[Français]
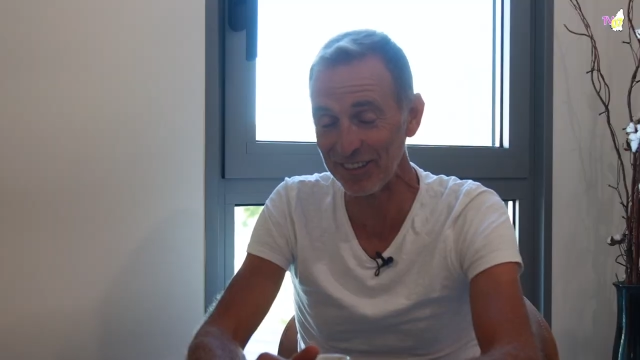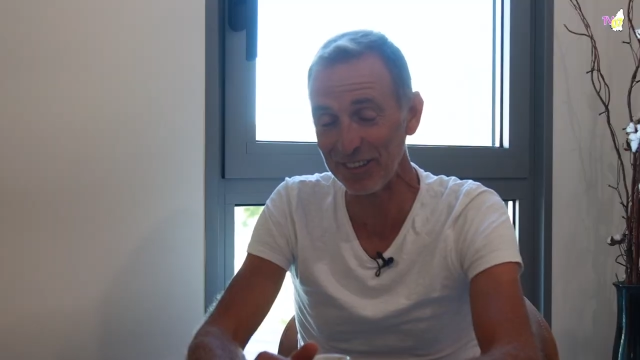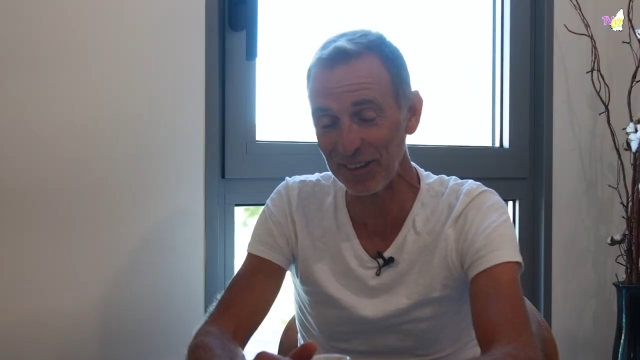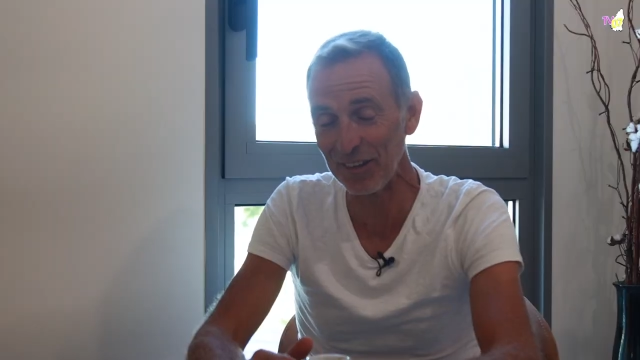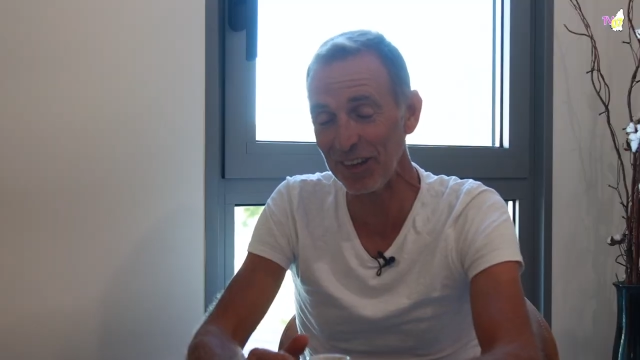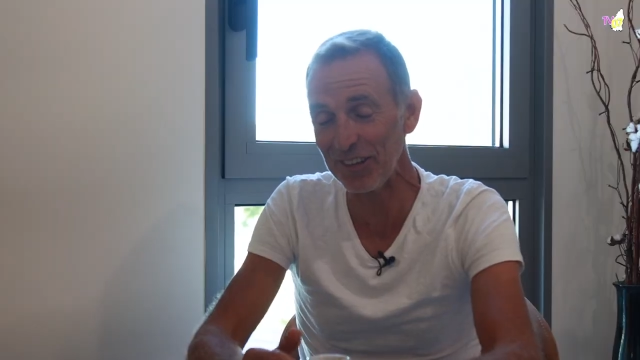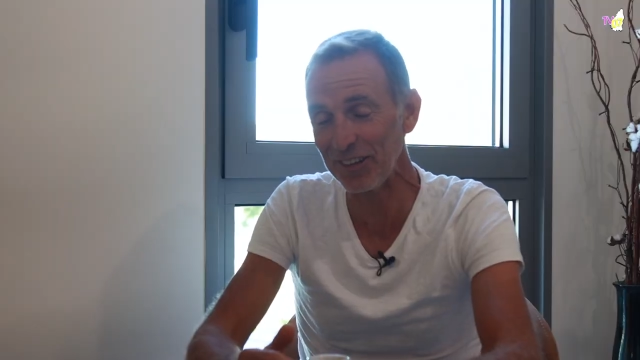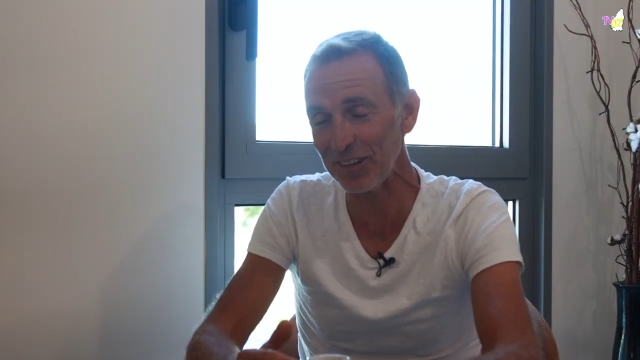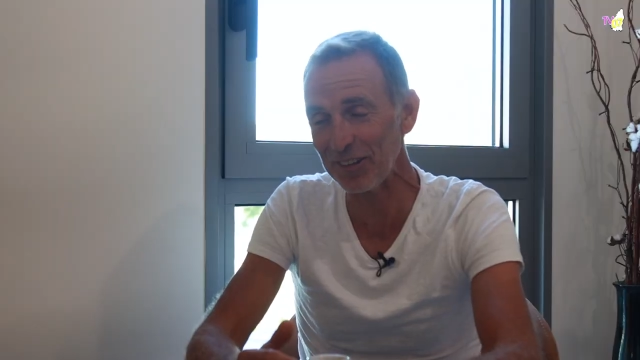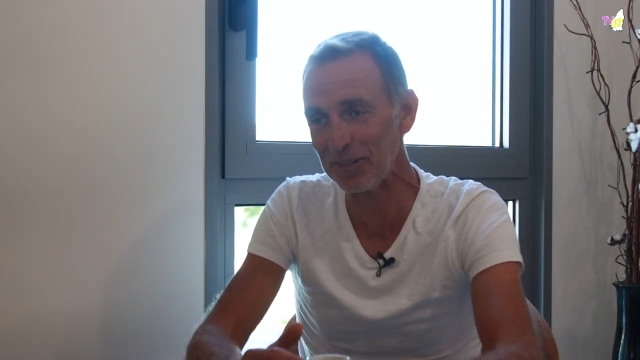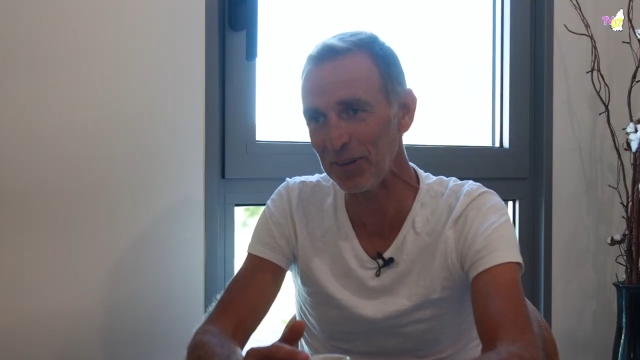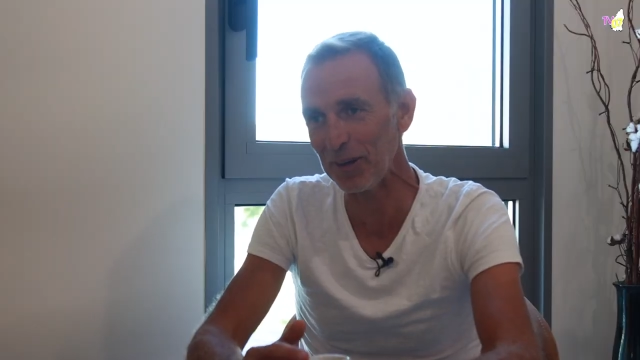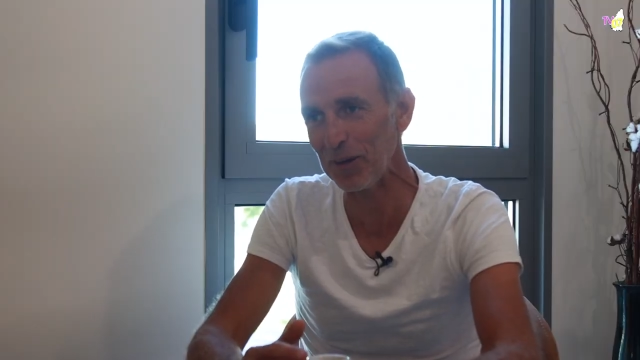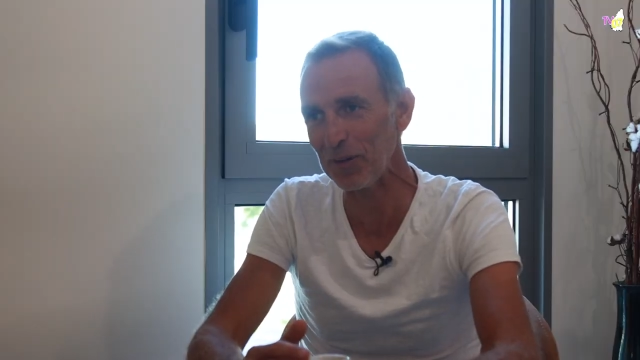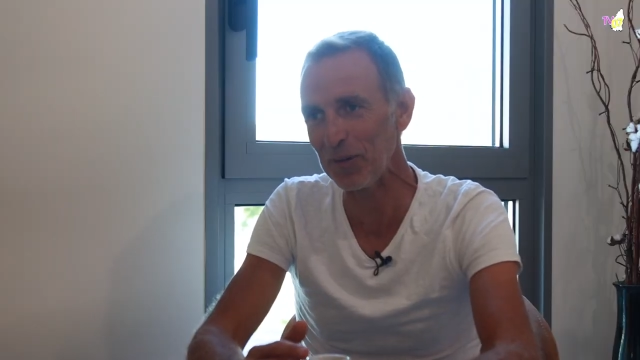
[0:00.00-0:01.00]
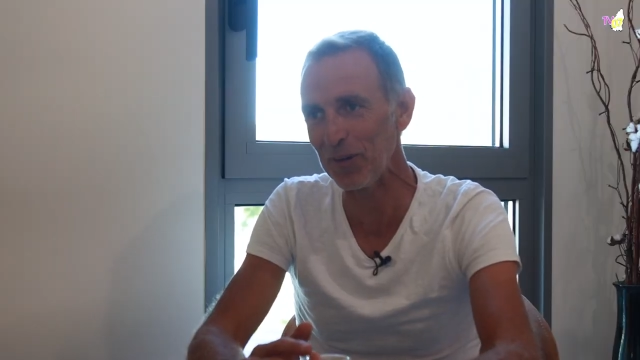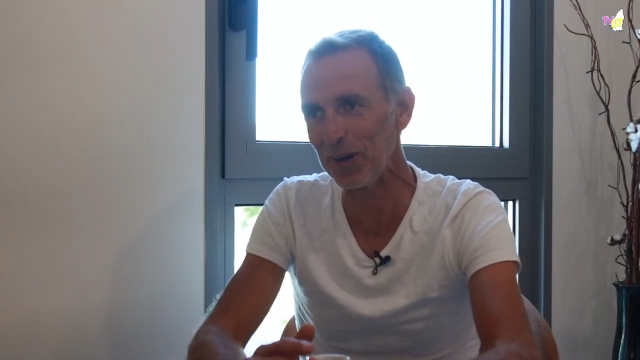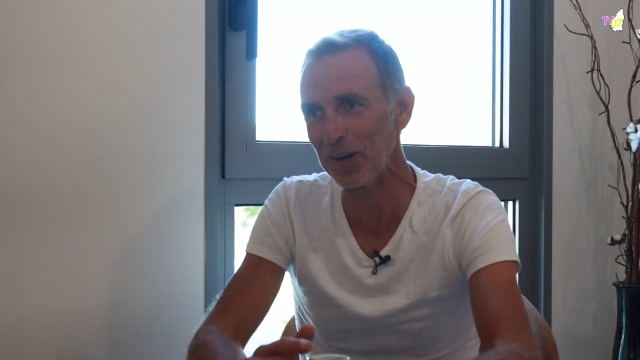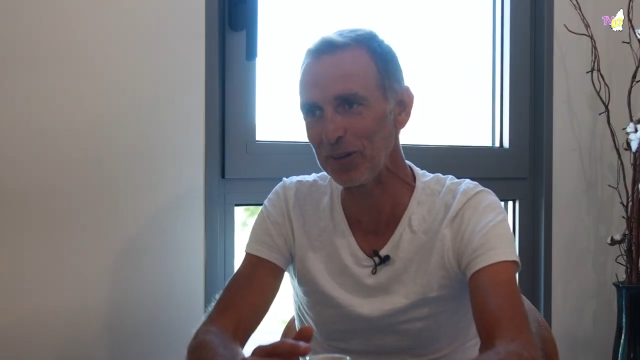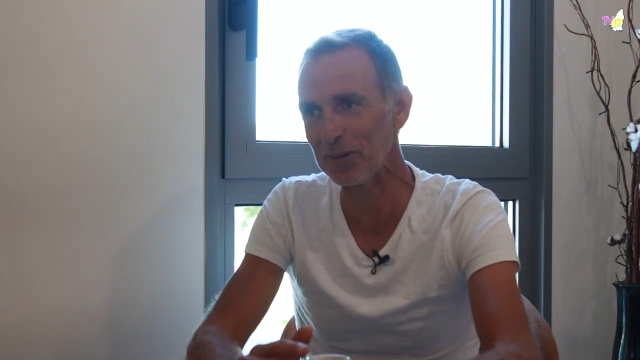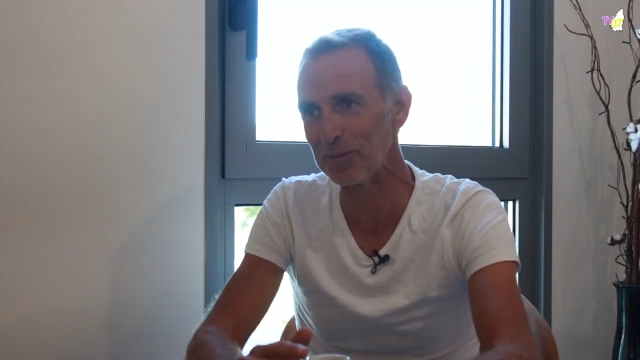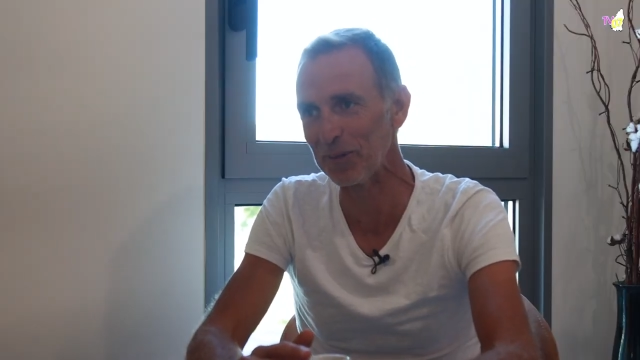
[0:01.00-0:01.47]
C'est ce qu'on a essayé de faire. Ah,
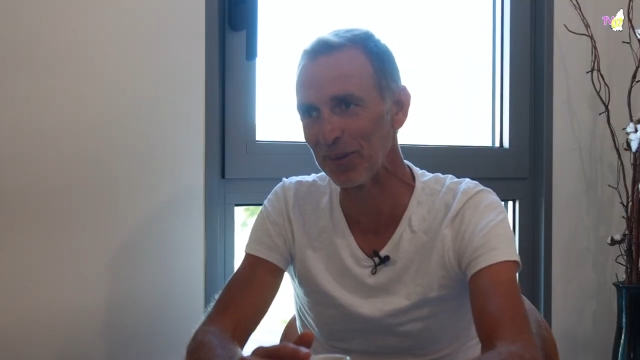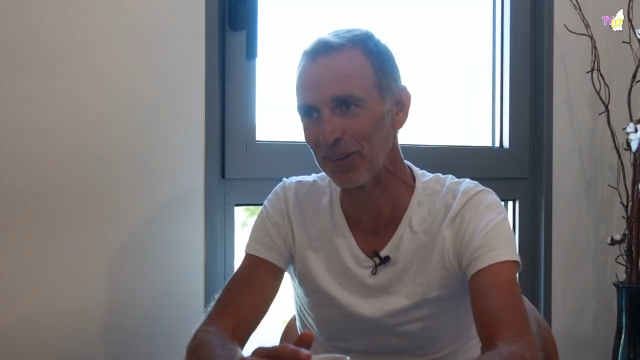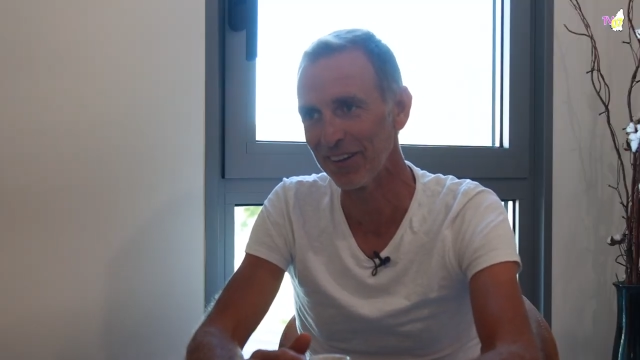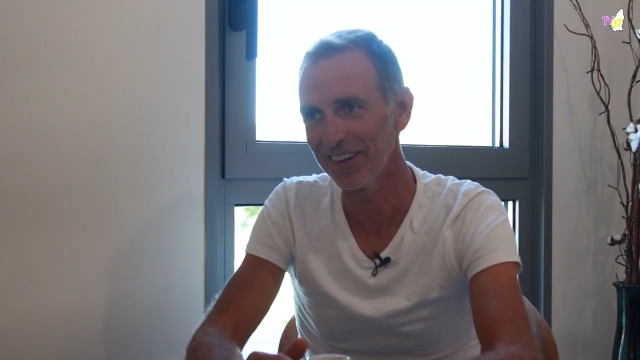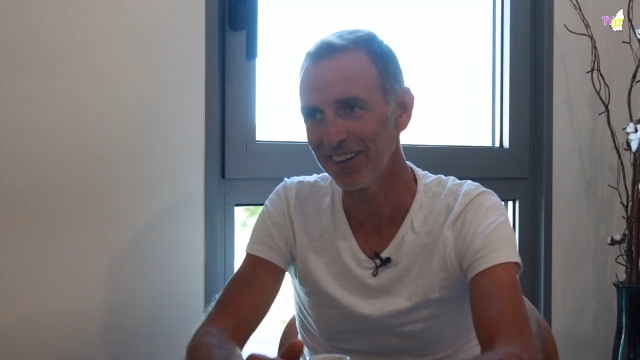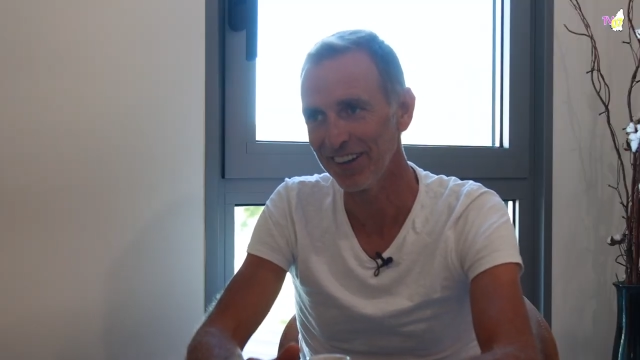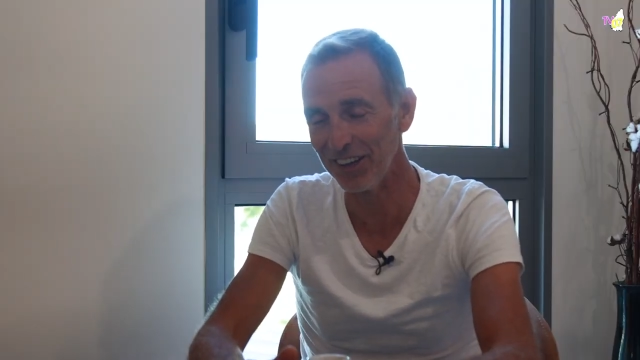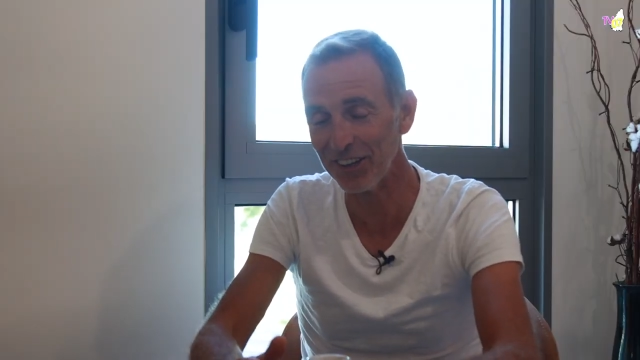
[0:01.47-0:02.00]
croire. c'est ce qu'on a essayé de faire.